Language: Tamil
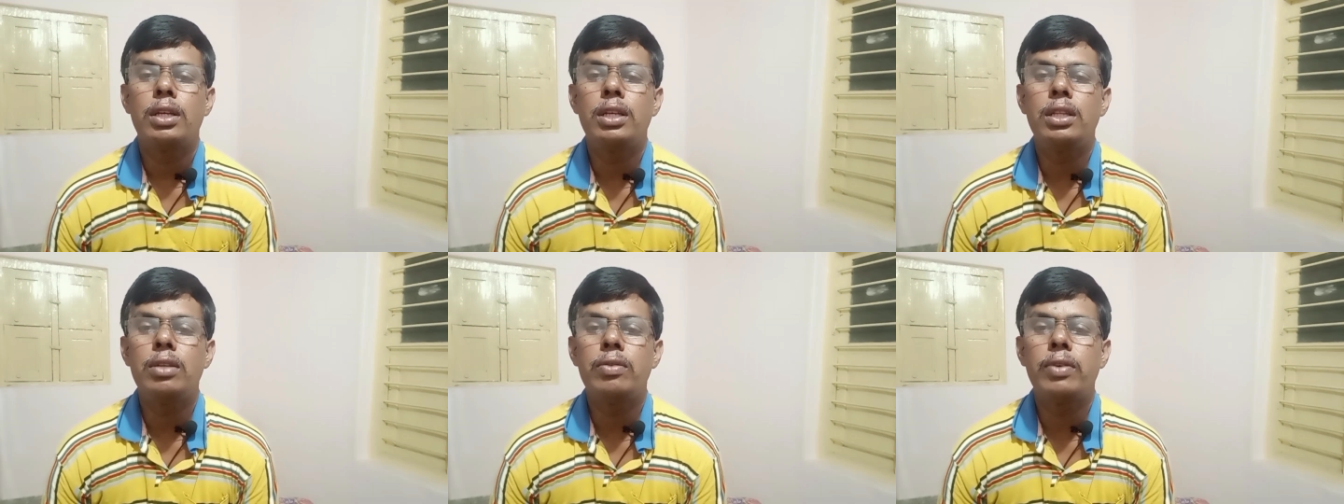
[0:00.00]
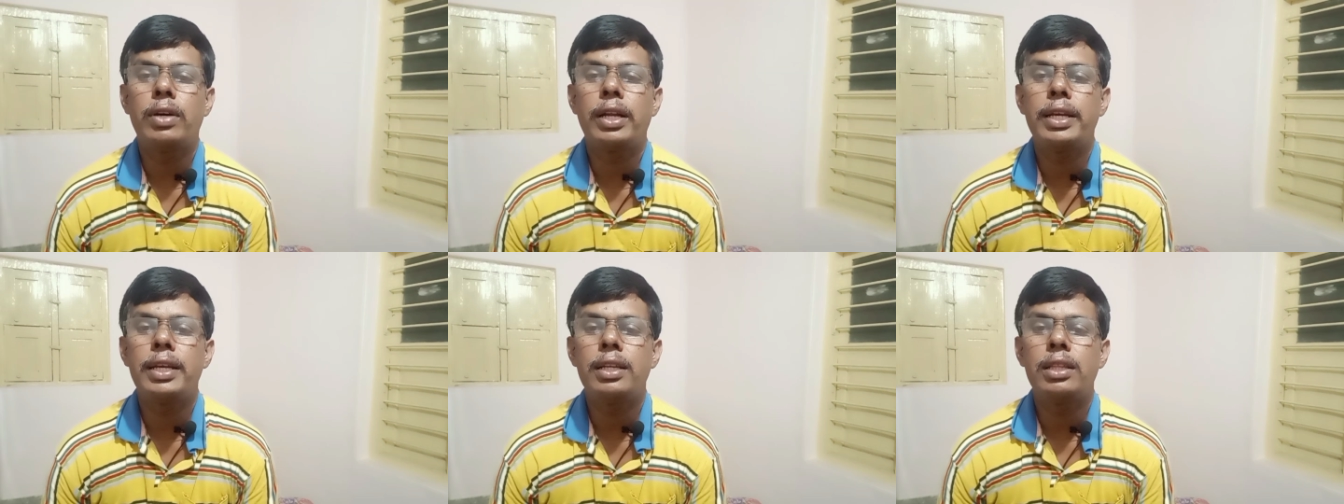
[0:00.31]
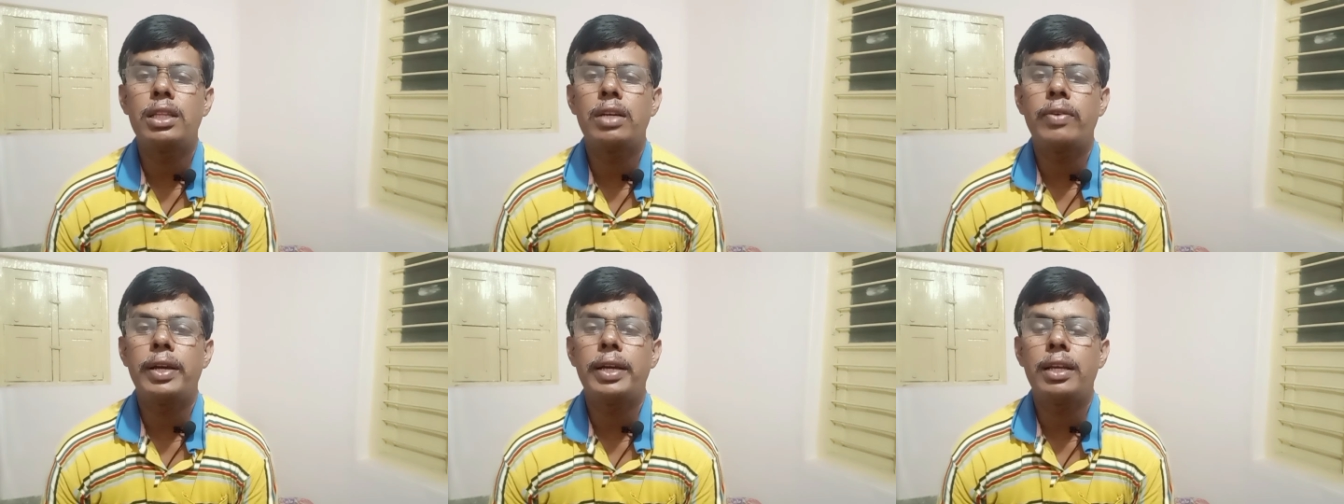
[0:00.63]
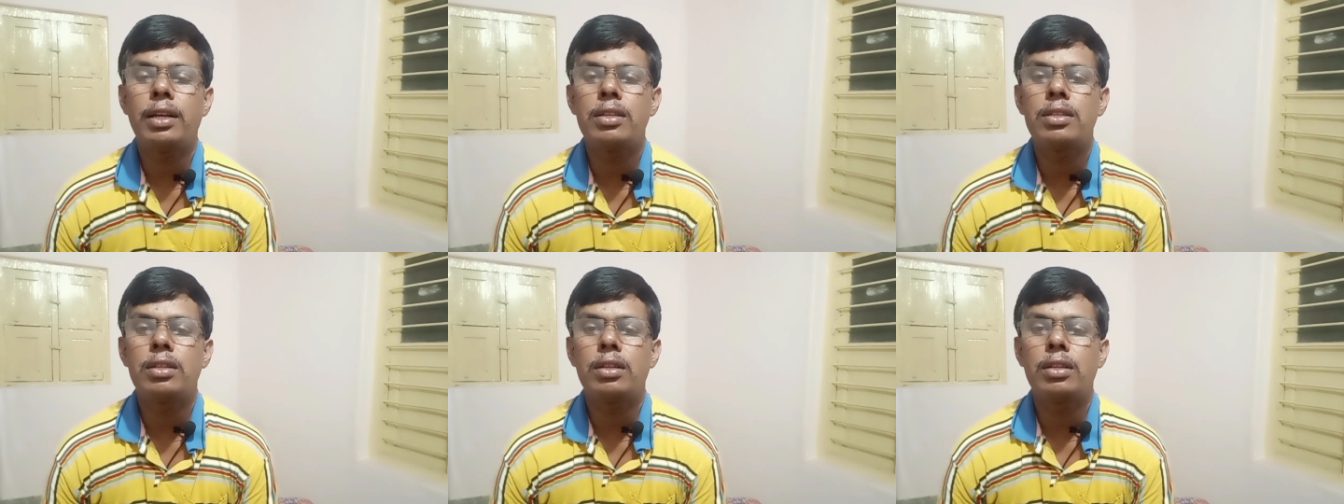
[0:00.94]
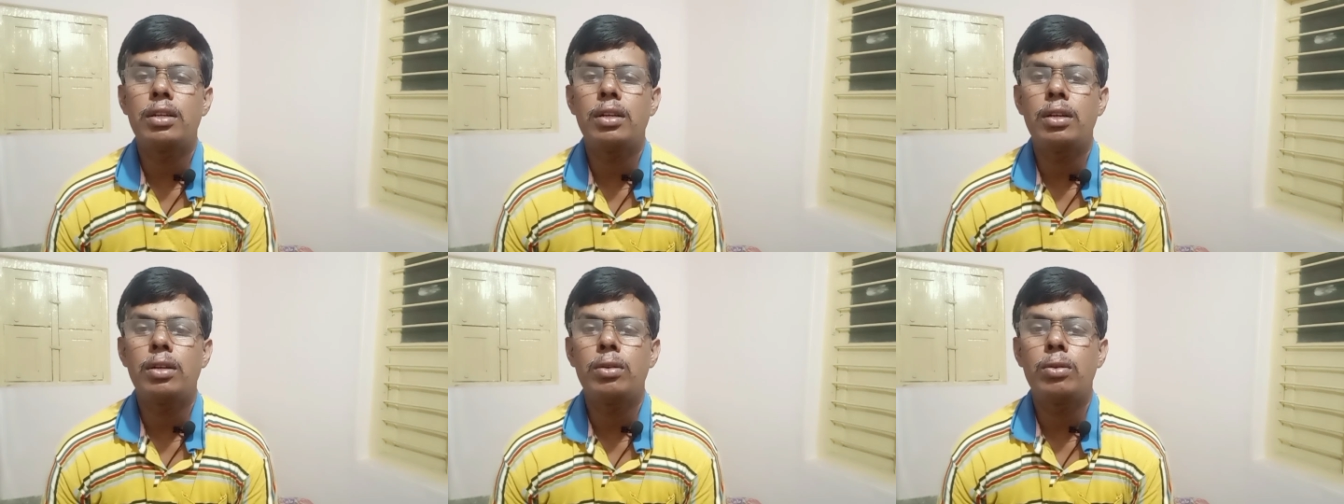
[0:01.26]
இதுவரை இந்த
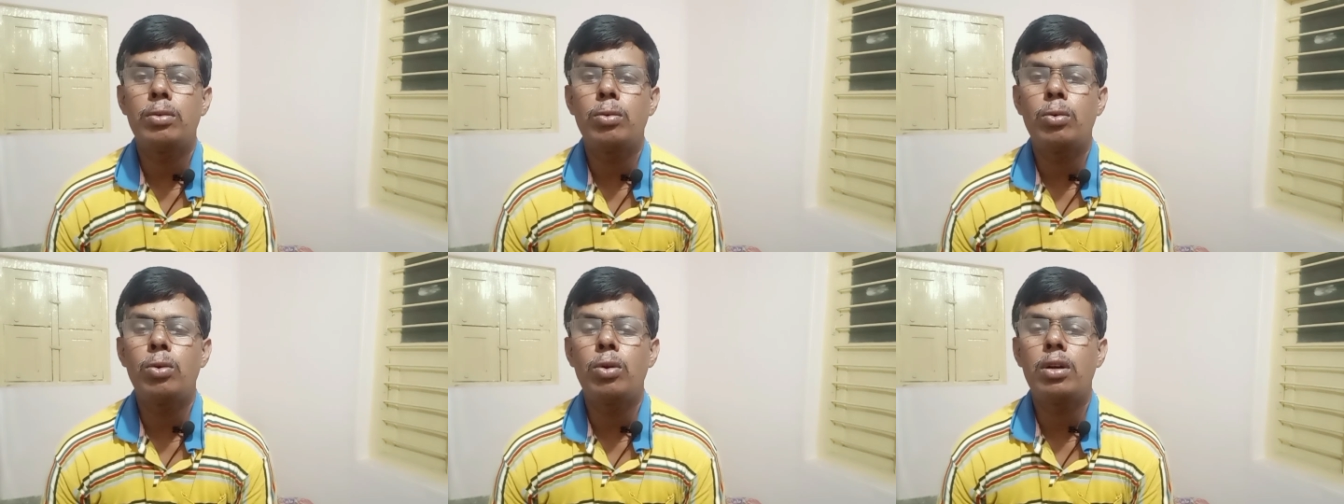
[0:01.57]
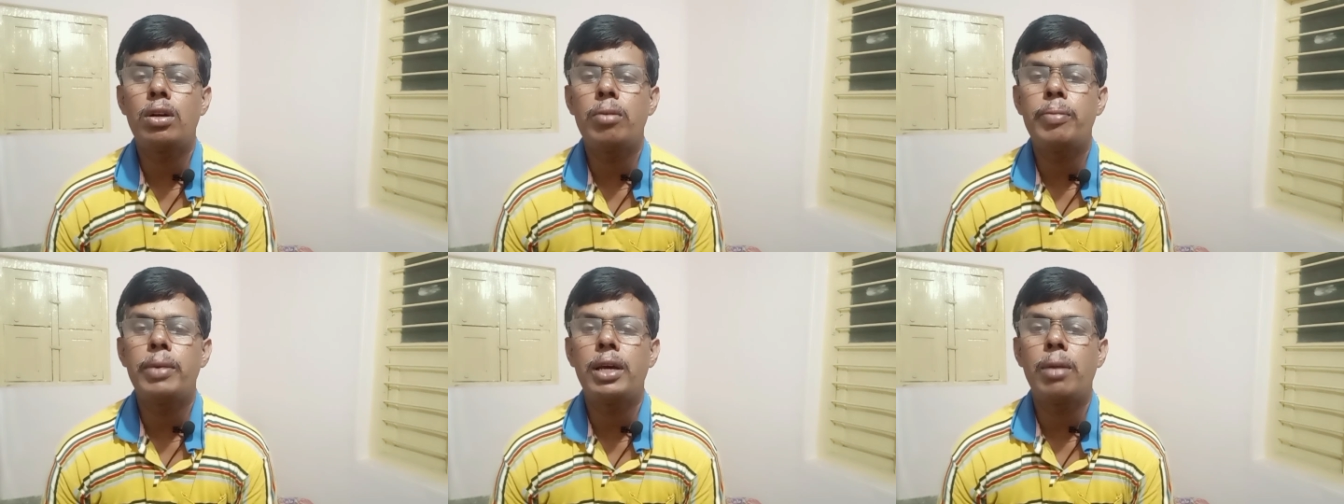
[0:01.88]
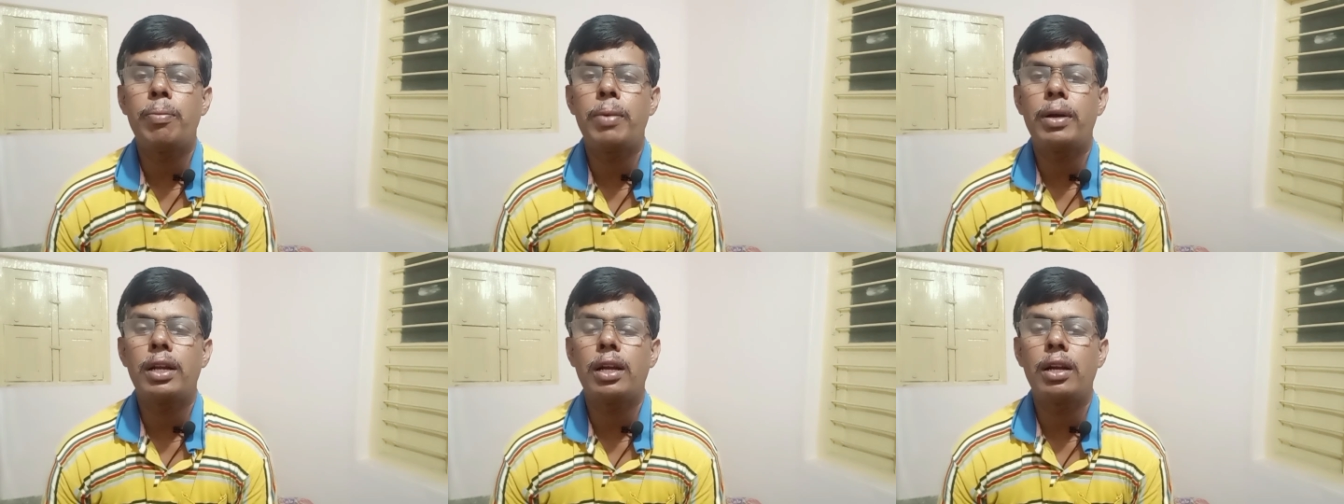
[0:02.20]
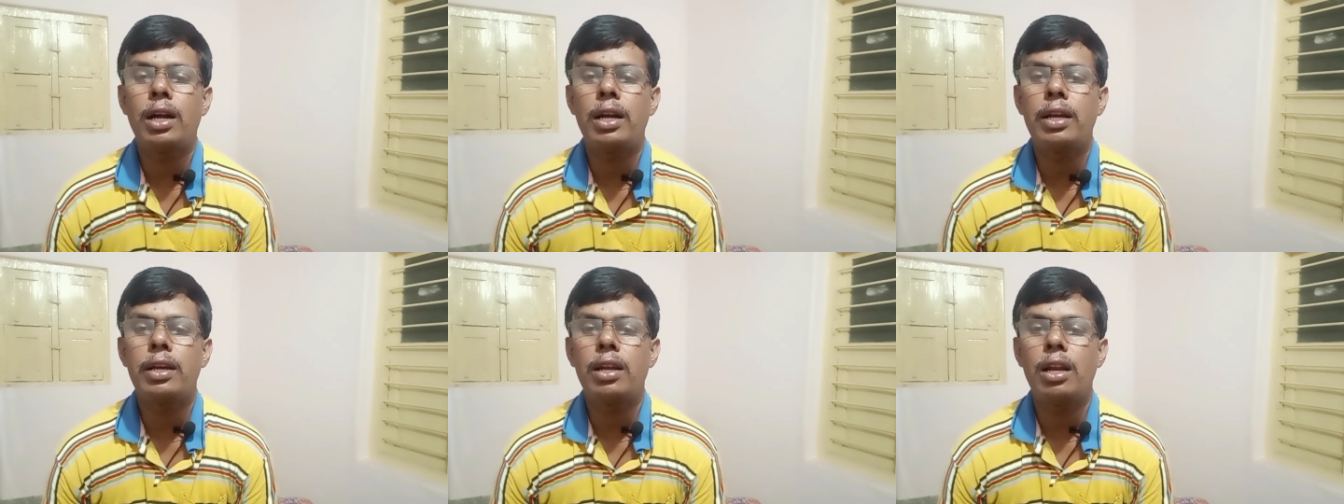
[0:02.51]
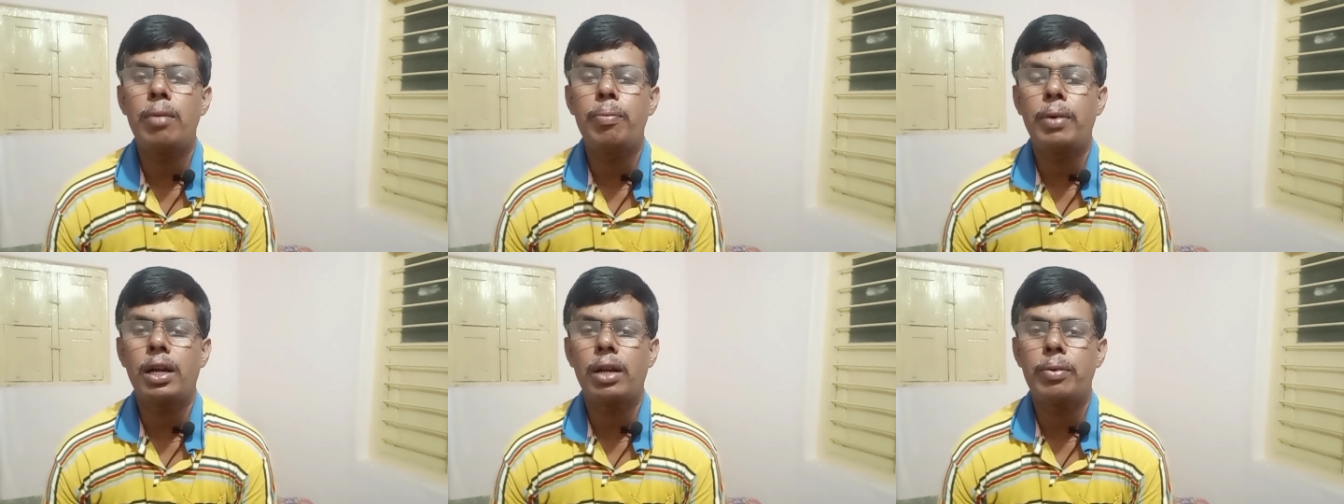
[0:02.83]
வைரசுக்கு நூறுக்கும் மேற்பட்ட
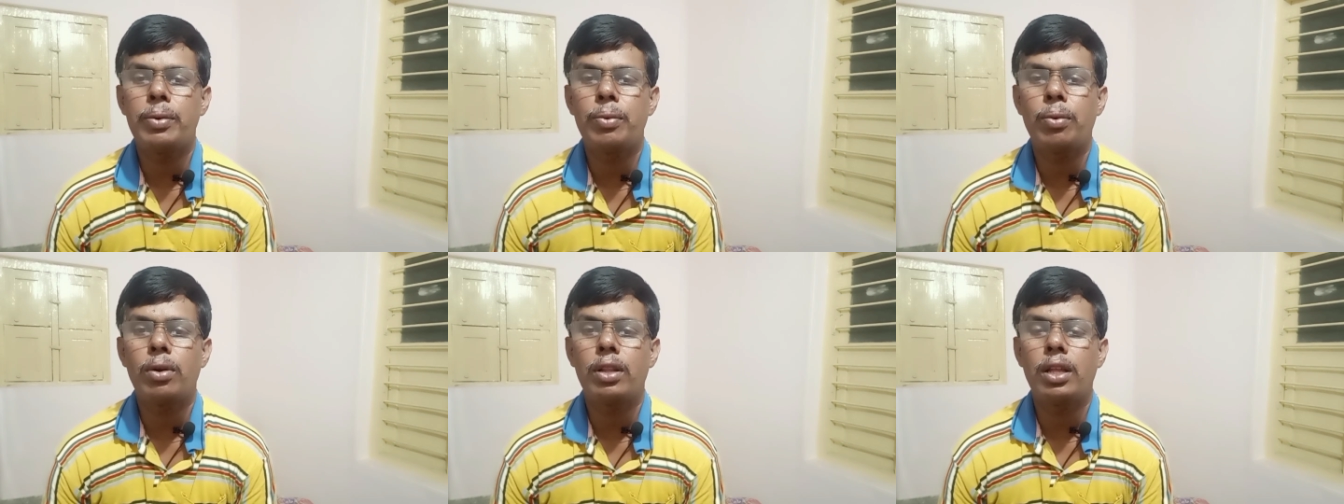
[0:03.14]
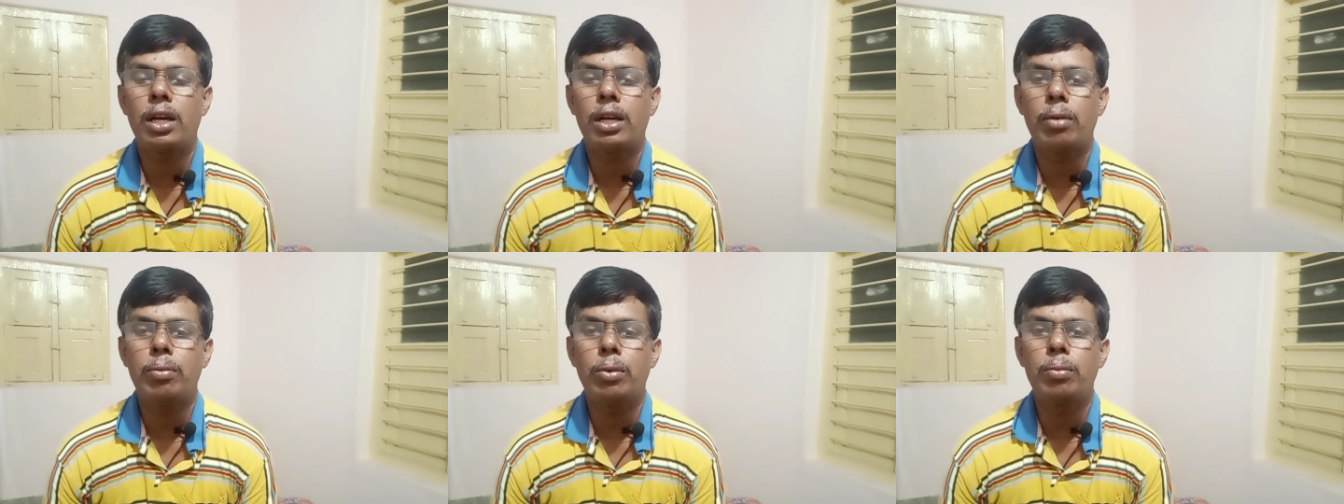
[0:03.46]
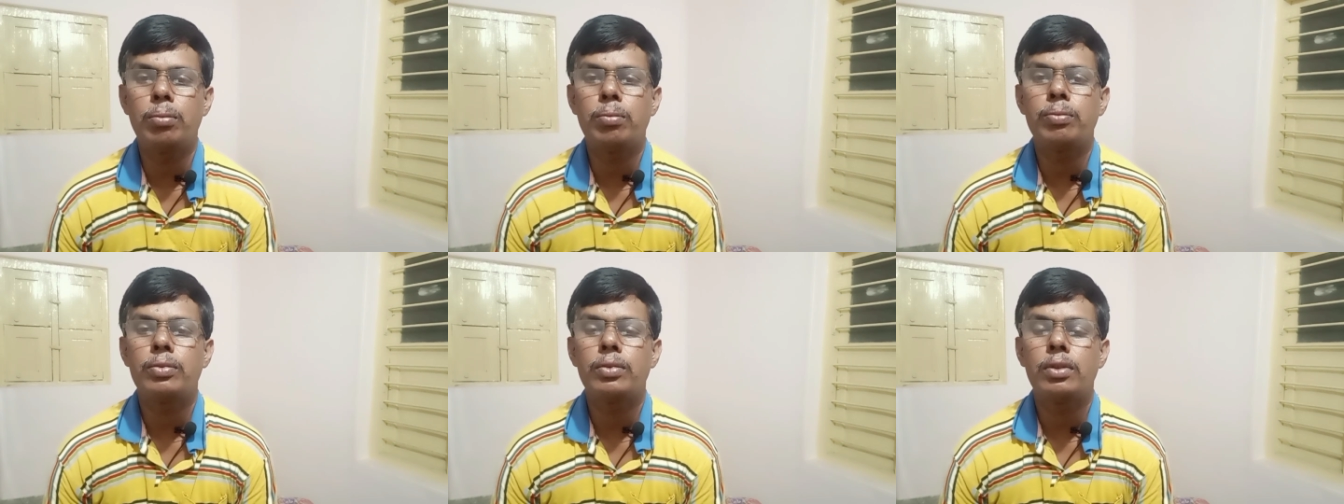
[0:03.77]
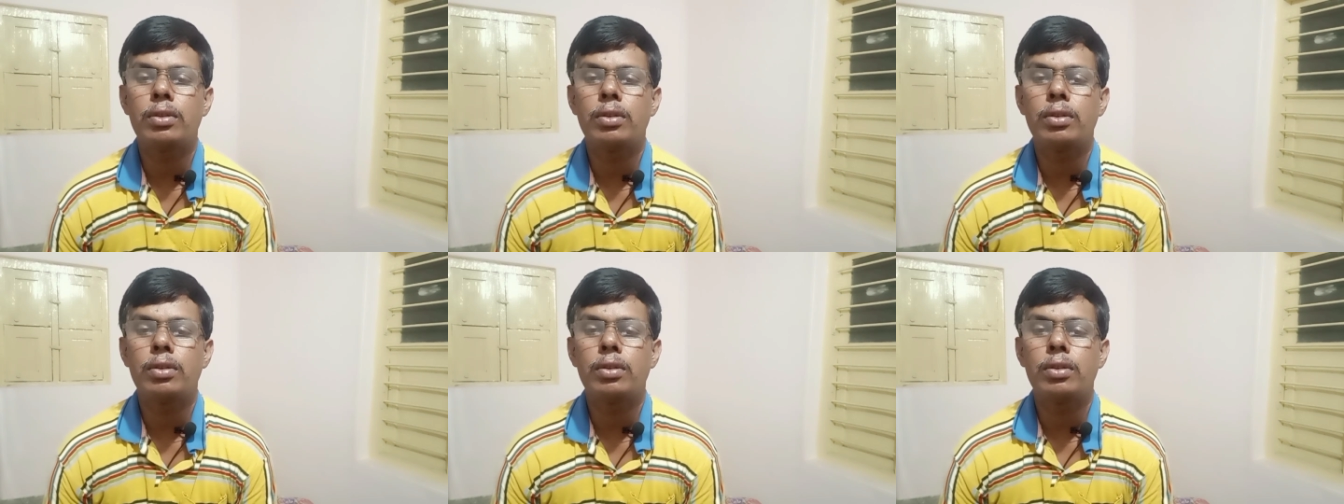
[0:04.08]
நாடுகளில் பரவி உள்ளதாகவும்